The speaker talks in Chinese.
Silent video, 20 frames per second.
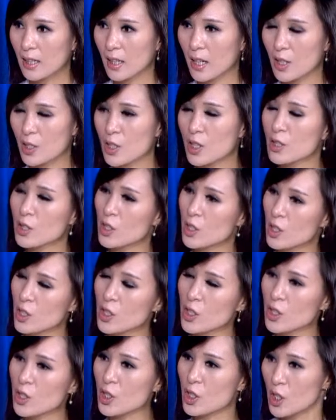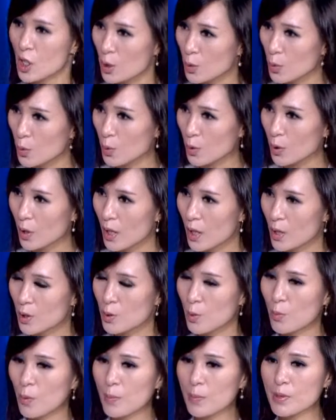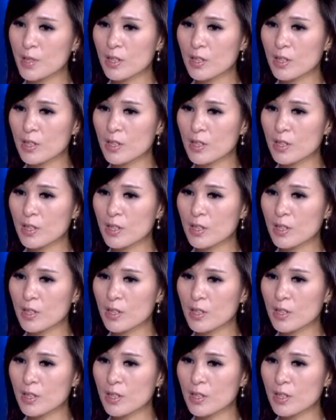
啊，甚至是生育。就我不